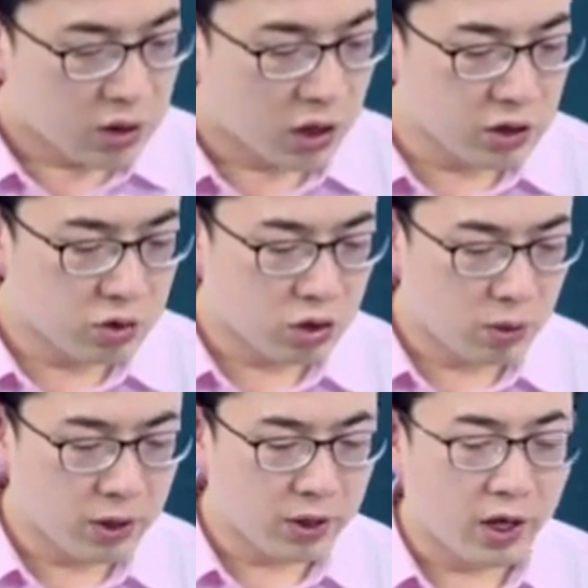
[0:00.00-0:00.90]
长期总
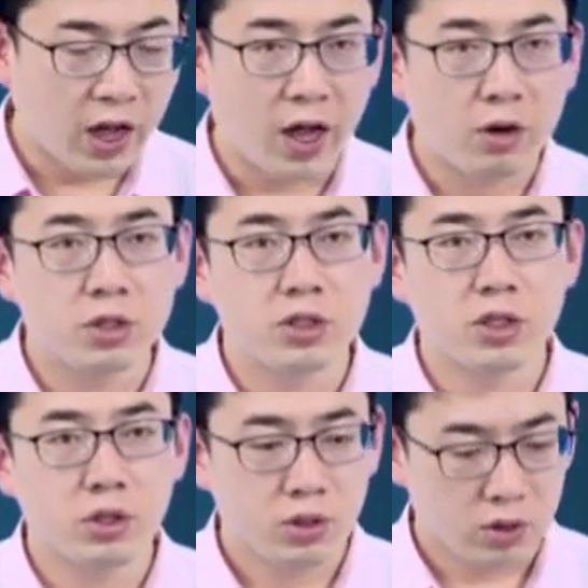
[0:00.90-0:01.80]
成本
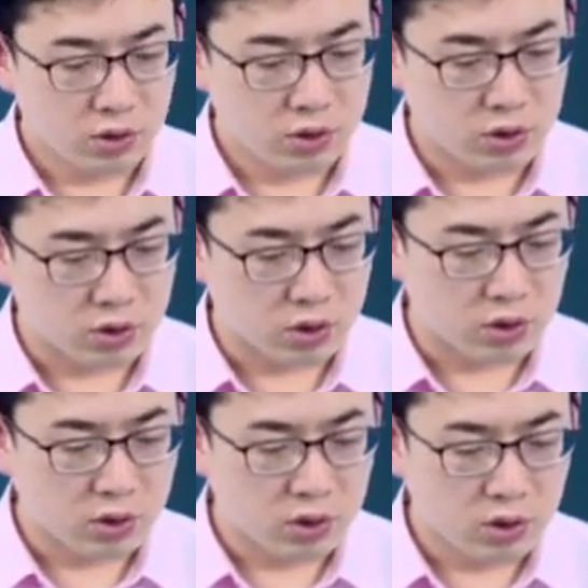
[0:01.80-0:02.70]
LTC 是指
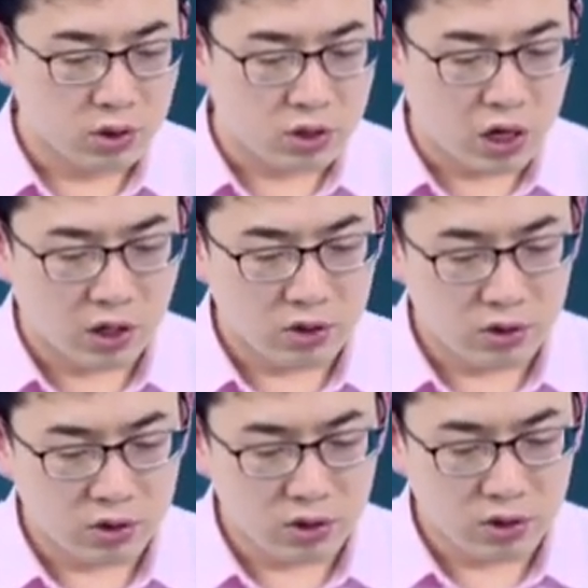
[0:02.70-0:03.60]
长
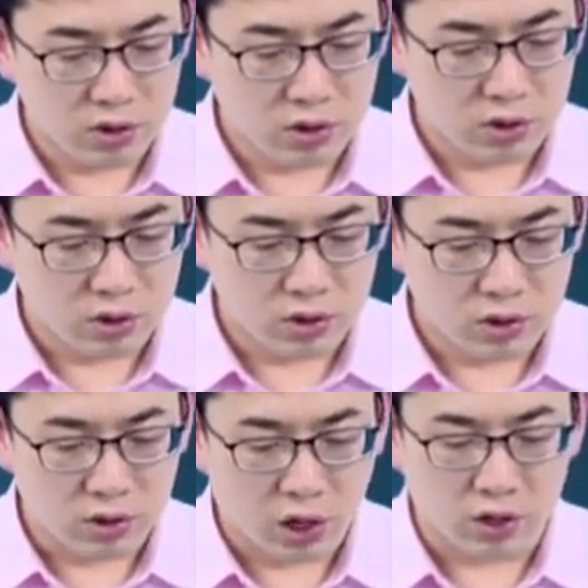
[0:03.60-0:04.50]
期
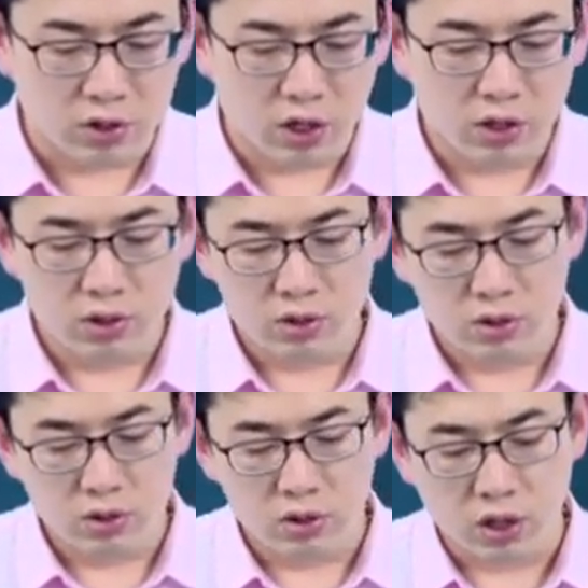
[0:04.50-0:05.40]
厂商
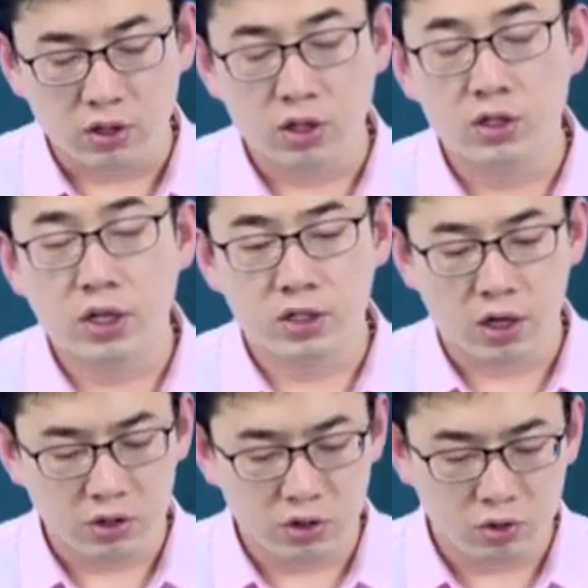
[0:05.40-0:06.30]
厂商在
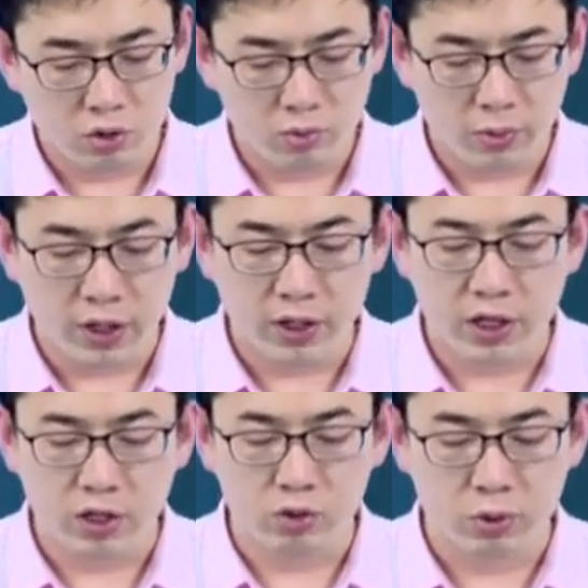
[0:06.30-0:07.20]
长期中每一个
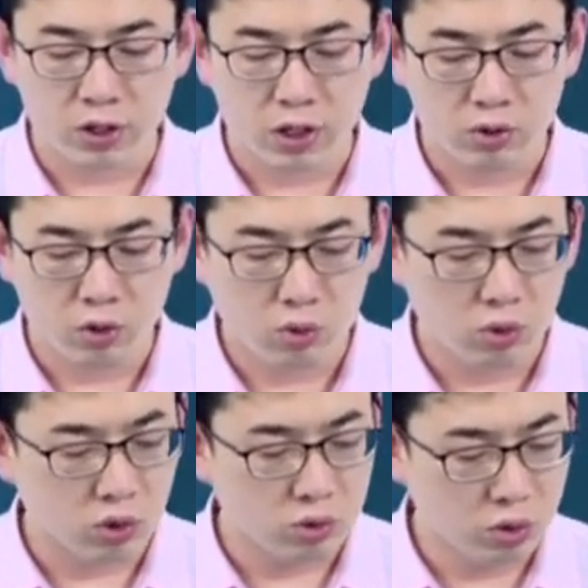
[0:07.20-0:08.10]
产水平上，通
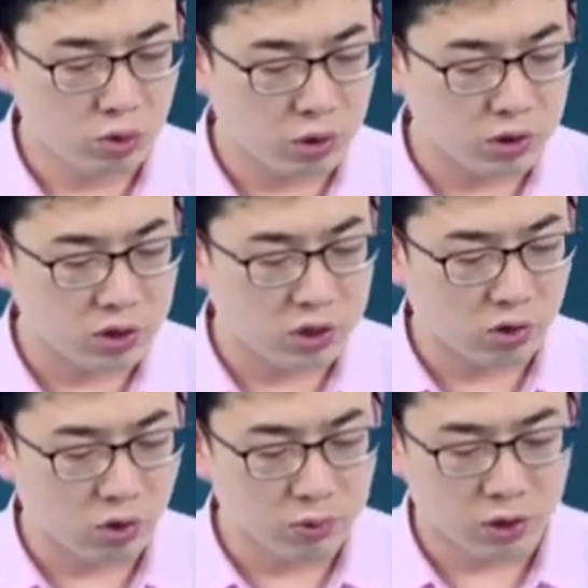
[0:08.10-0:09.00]
过最优选择生
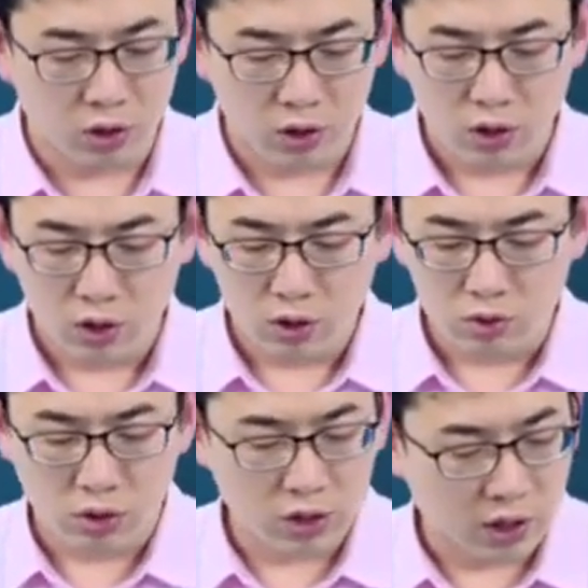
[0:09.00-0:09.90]
产规模
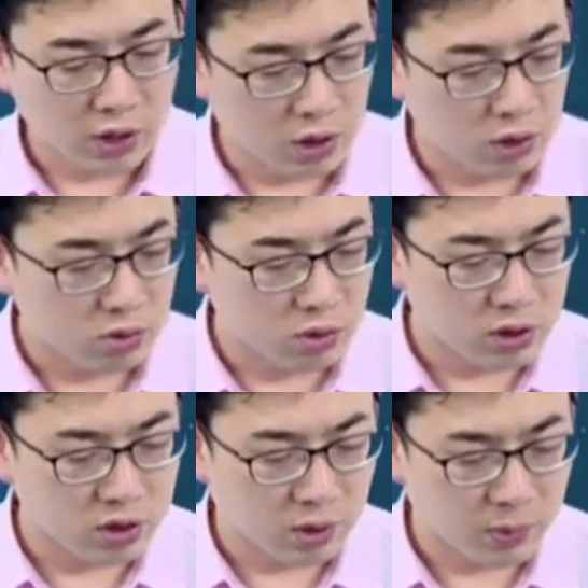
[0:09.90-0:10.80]
所能达到的最
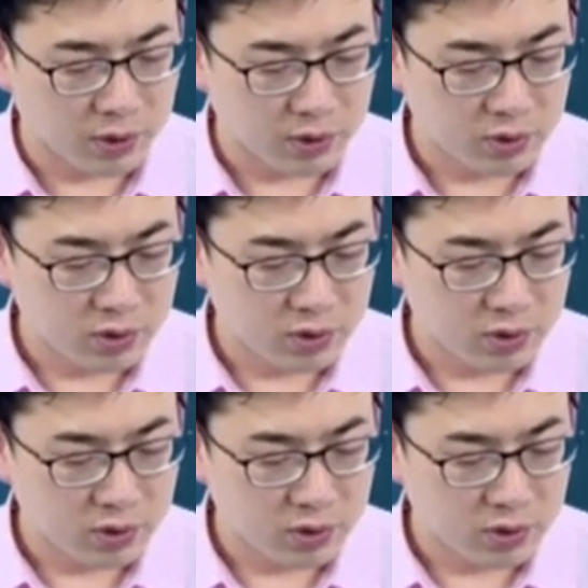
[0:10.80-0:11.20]
低成本。